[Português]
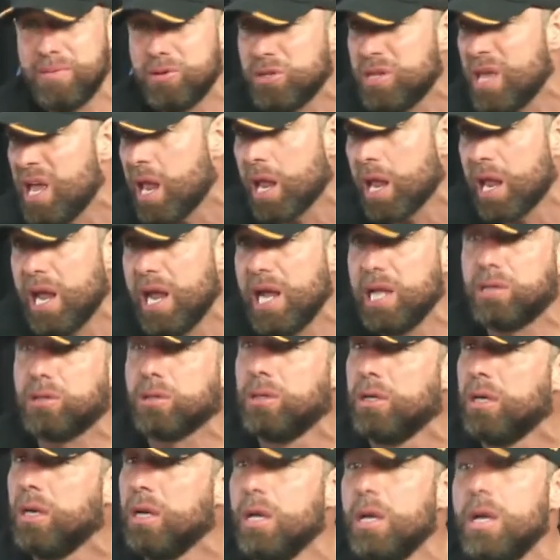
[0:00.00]
Eu Pô, de
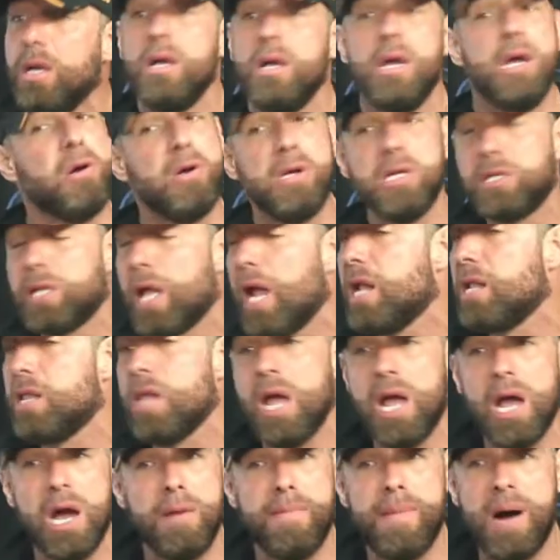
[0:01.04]
graça, né? Eu se, se
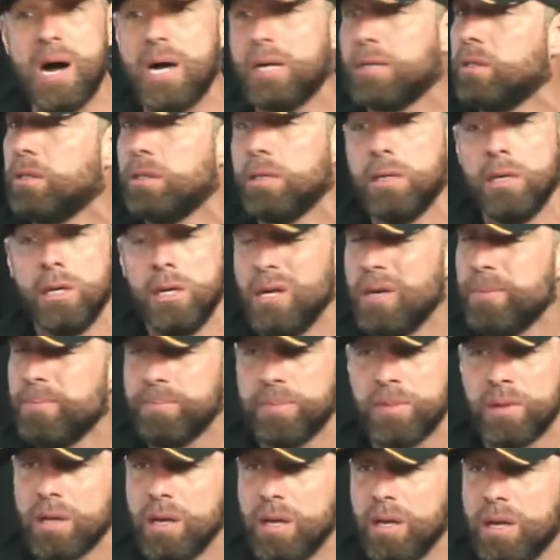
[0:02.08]
for, eu prefiro até de
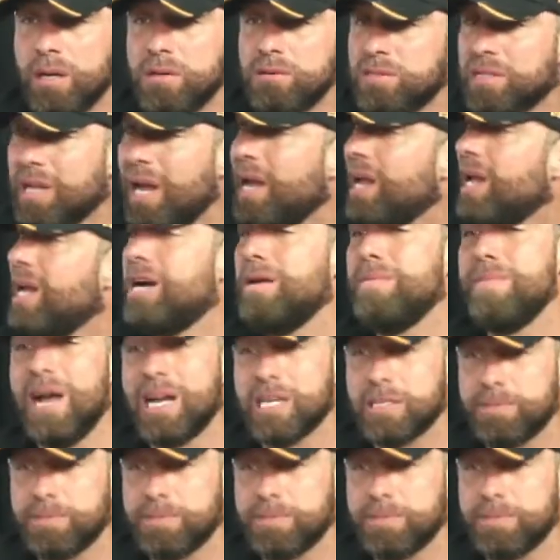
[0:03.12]
graça. Eu descarrego minhas